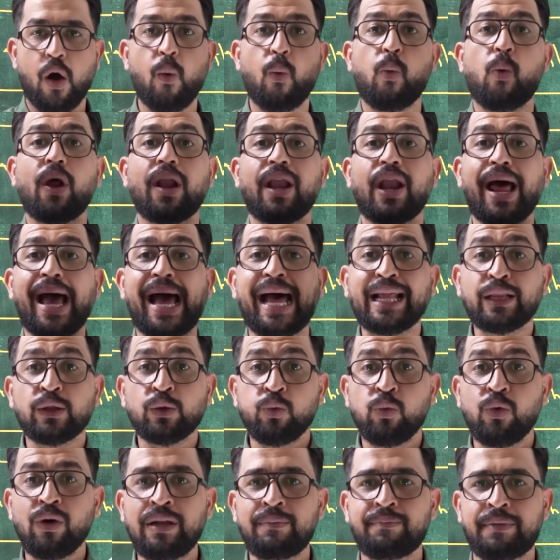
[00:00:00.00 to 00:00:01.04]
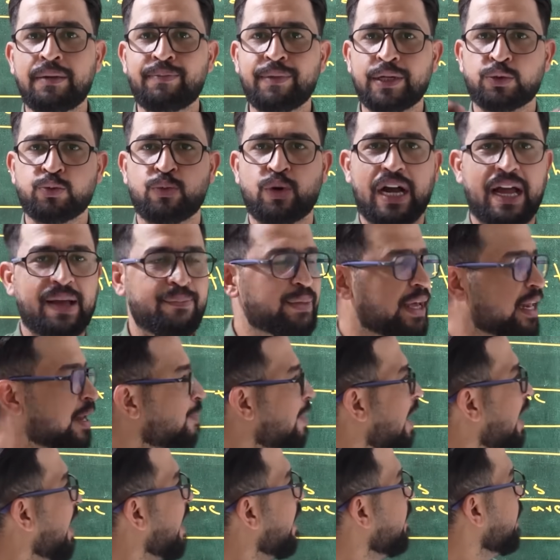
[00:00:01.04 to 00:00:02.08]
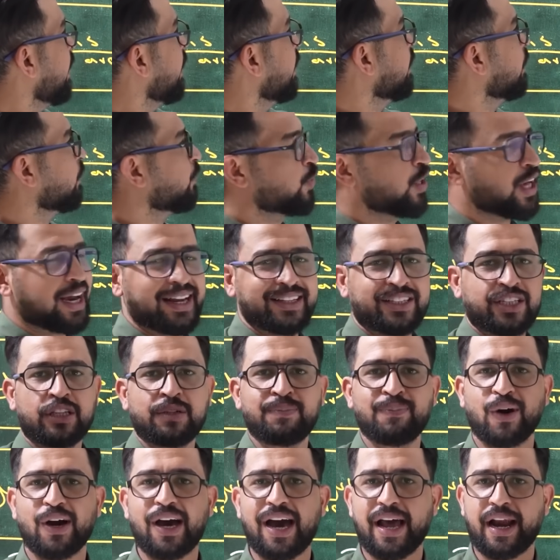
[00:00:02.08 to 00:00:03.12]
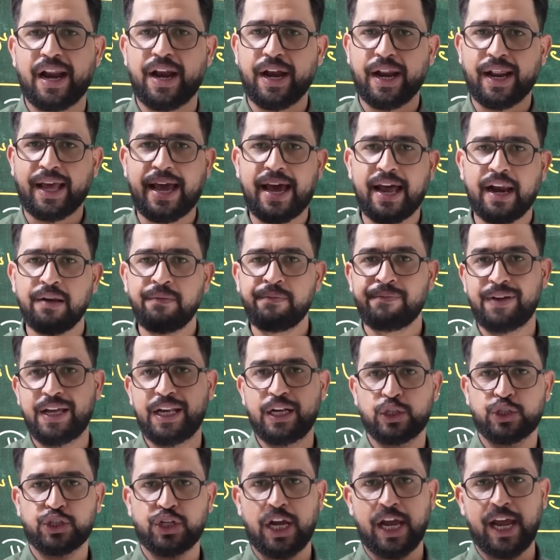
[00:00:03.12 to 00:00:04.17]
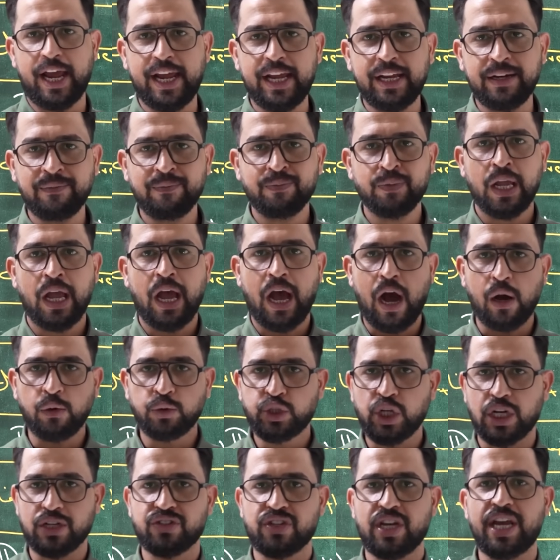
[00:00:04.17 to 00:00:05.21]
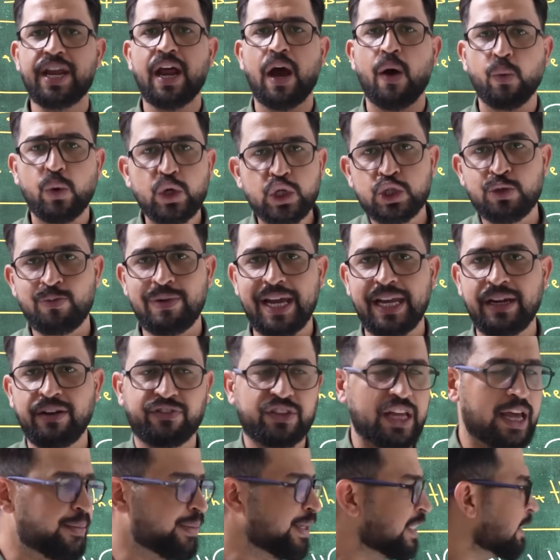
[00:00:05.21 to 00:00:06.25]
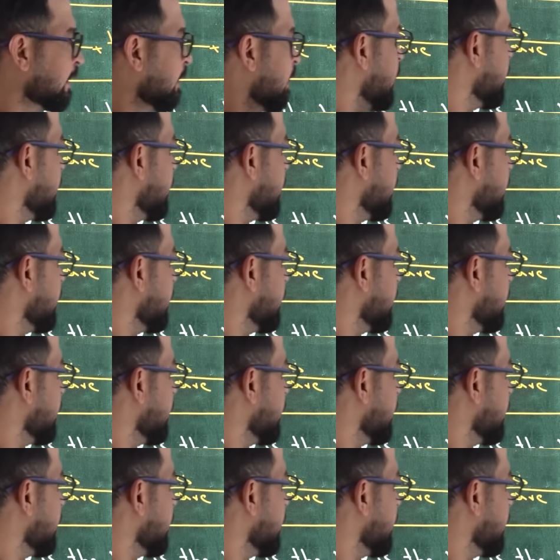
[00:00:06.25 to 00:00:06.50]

هو الأطول بالمجموعة بينما هاي درجة مقارنة نقارن بين الشيئين أو شخصين أو اسمين فهمت؟